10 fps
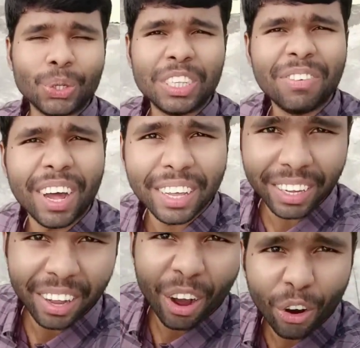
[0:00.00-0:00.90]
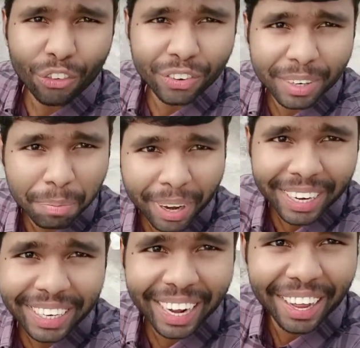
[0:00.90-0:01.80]
தீபாவளி அவுட்ஃபிட்
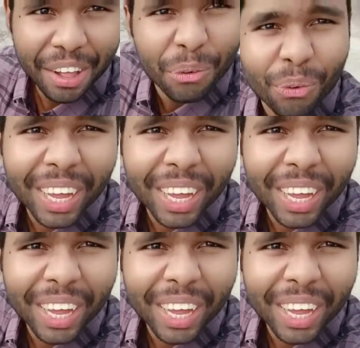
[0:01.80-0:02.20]
பாருங்க ஃபுல்லாக